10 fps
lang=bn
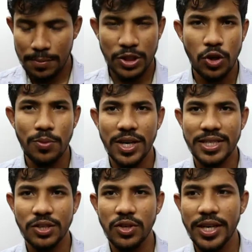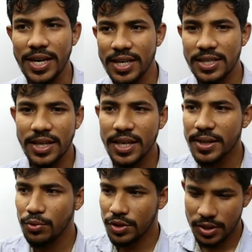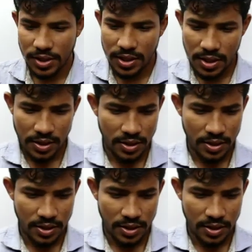আমরা সবার লাস্টে যদি কার্ডেক সাইকেল নিয়ে পড়তে চাই